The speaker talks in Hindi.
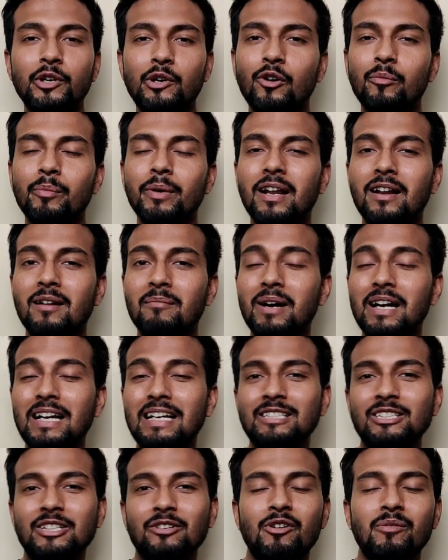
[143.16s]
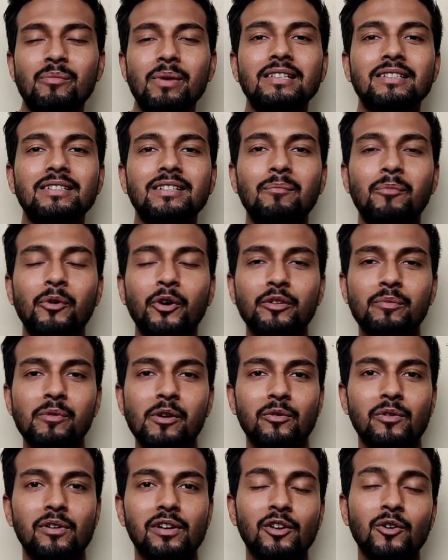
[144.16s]
वीडियो को बिना लंबा खींचते हुए मैं सीधा पॉइंट्स
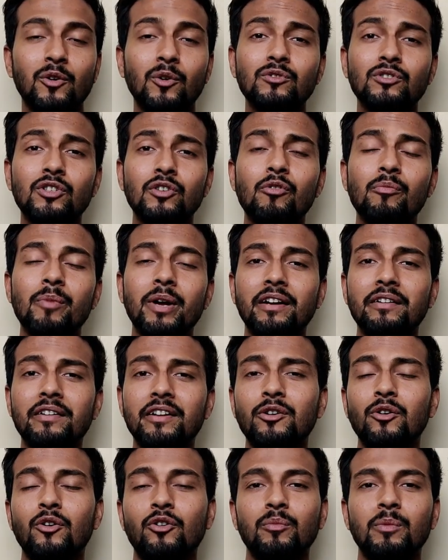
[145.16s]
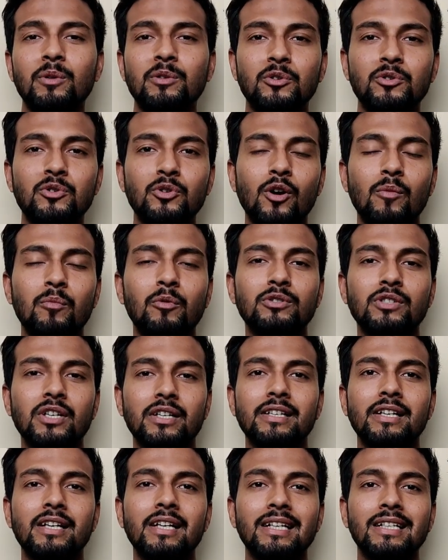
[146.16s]
पे आऊँगा कि कौन से वो मैंडेटरी डॉक्यूमेंट्स हैं जो आपको
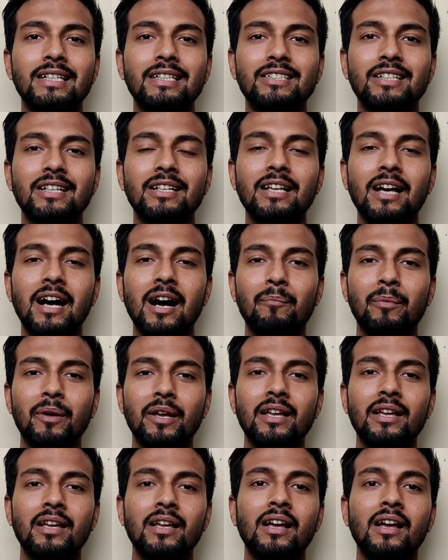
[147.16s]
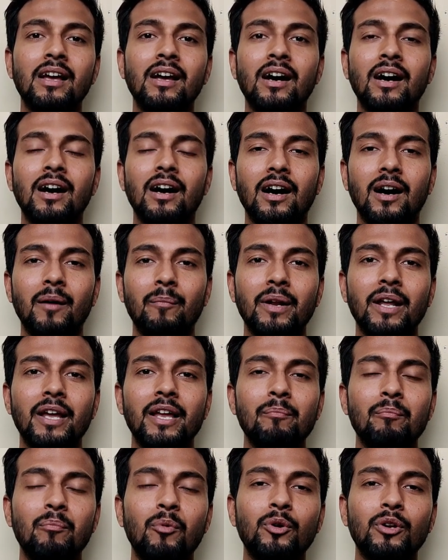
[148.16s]
चाहिए इनिशियली आपके अपना
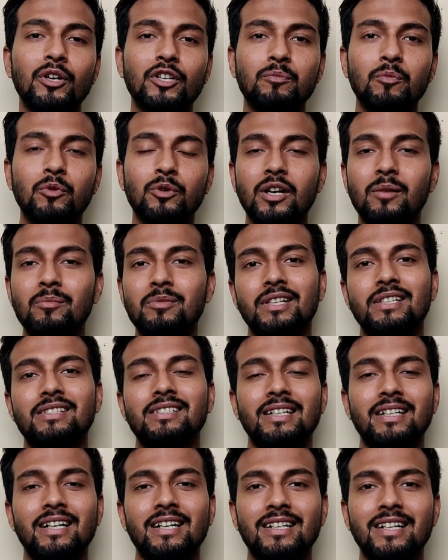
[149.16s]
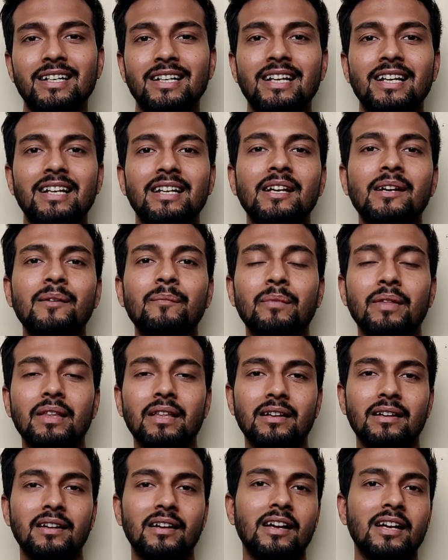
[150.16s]
इम्पोर्ट एक्सपोर्ट का बिजनेस कंडक्ट करने के लिए
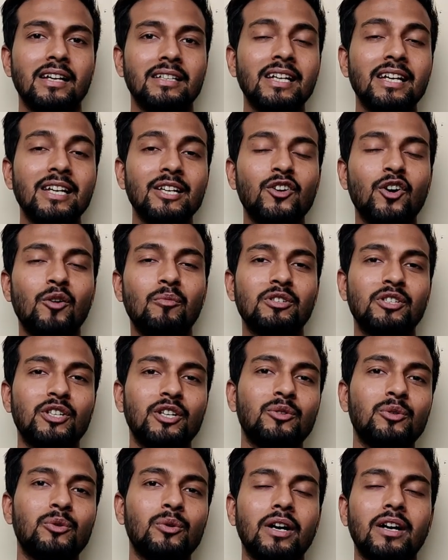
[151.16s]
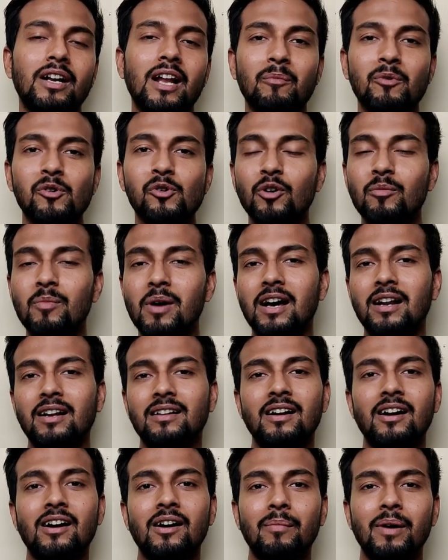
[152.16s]
या ई कॉमर्स के थ्रू अगर आपको कोई बाहर
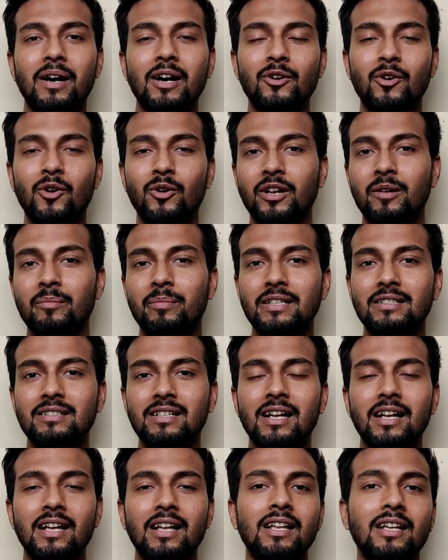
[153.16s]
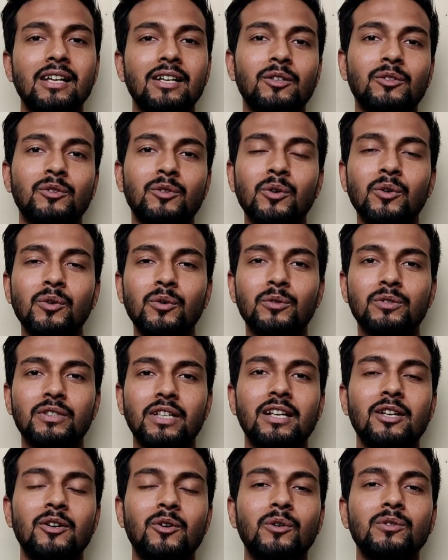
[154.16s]
का बाहर ऑर्डर भेजना है तो
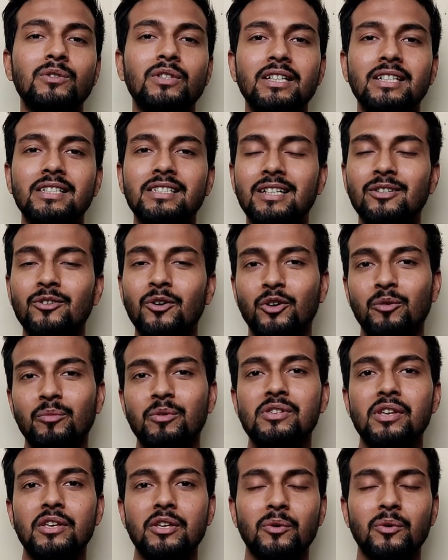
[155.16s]
उसके लिए कौन से इनिशियल डॉक्यूमेंट